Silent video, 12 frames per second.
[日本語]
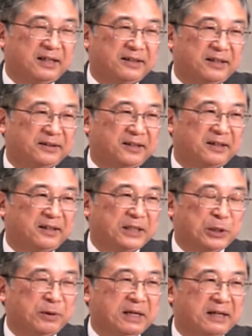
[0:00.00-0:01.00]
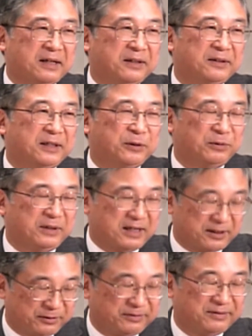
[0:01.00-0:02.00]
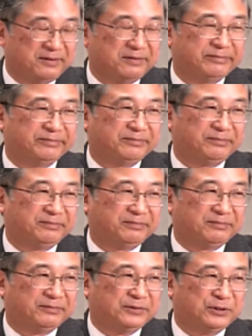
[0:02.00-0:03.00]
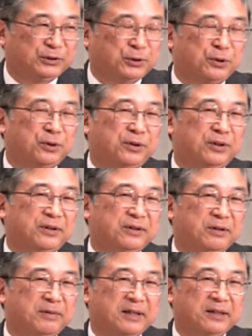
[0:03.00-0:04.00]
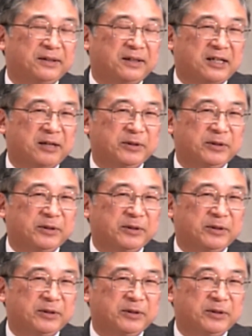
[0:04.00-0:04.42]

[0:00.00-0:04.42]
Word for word: あなた方を選んだのであるそう言われた神